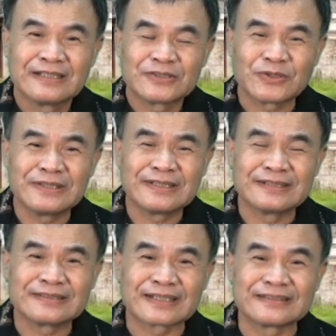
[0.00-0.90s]
所以
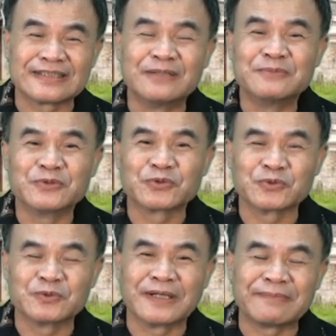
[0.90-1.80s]
呢这个招募
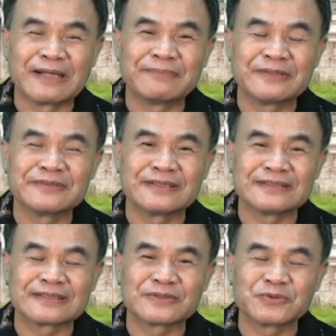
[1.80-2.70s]
书啊排备份的
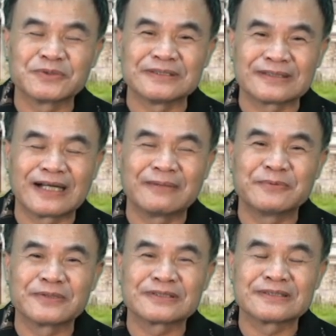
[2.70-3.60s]
这个书籍大
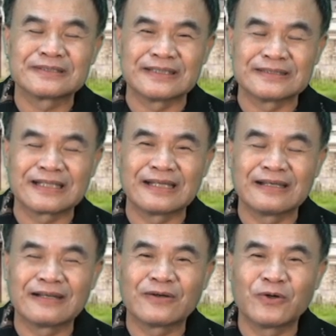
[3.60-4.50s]
部分都是写
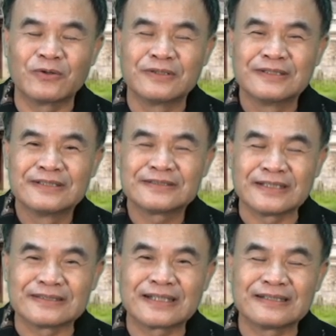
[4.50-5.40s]
在红
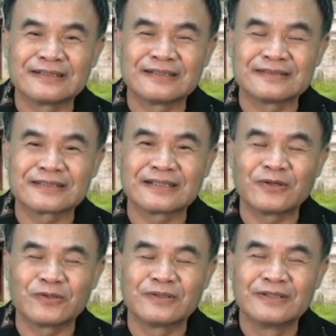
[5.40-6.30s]
写在呢这个
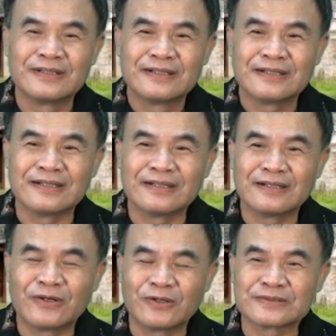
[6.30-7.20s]
红
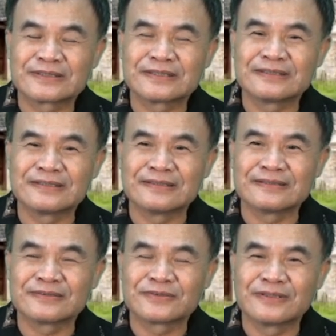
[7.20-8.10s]
呃红色
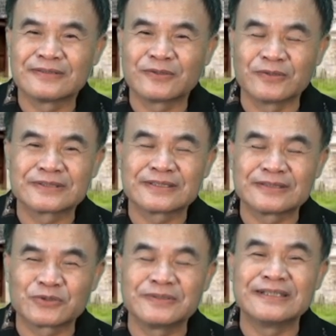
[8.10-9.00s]
的。红色
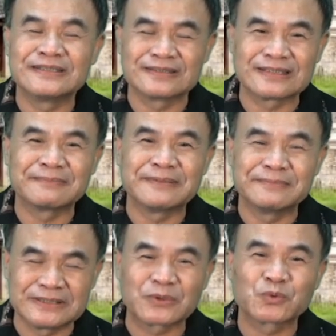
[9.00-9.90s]
春联纸上面
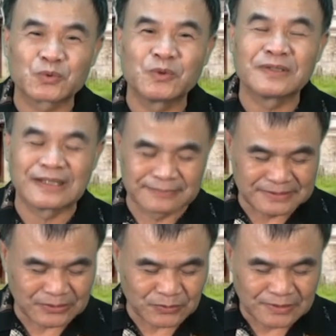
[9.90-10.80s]
比较多了啊，
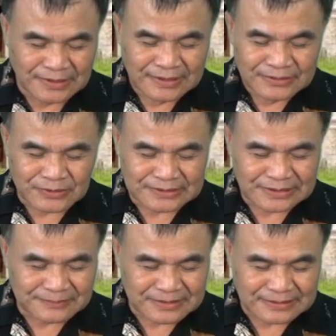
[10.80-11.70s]
比较多。所以今
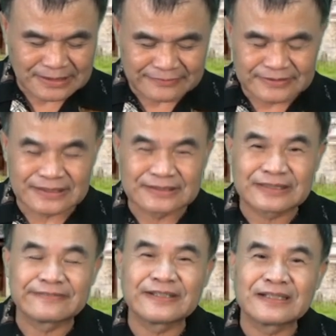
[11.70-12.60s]
天我们跟大家分享
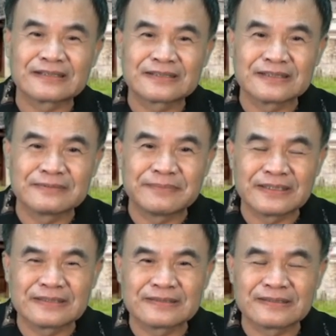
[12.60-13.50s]
这个非常特
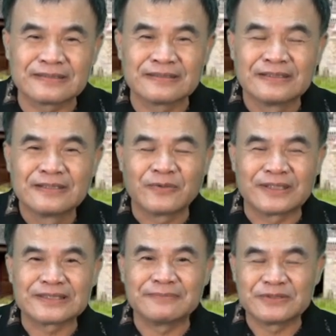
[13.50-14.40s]
别的
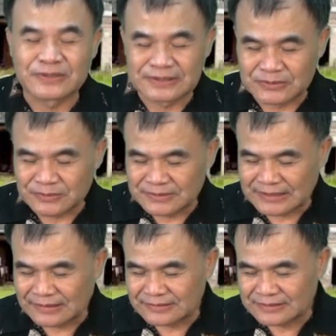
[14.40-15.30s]
华夏民族的制度，
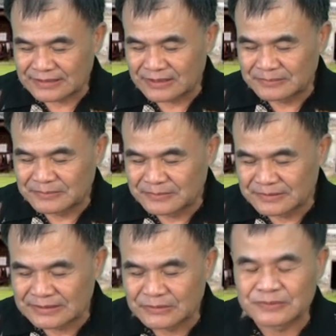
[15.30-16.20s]
叫招
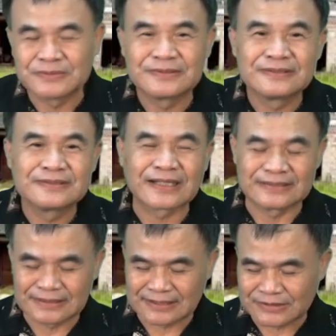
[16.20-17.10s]
募制度。
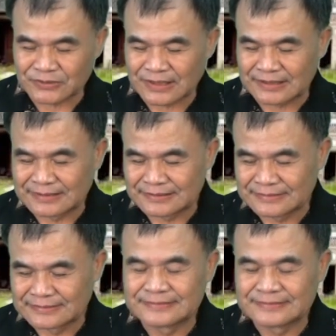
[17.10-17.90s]
感谢大家收看。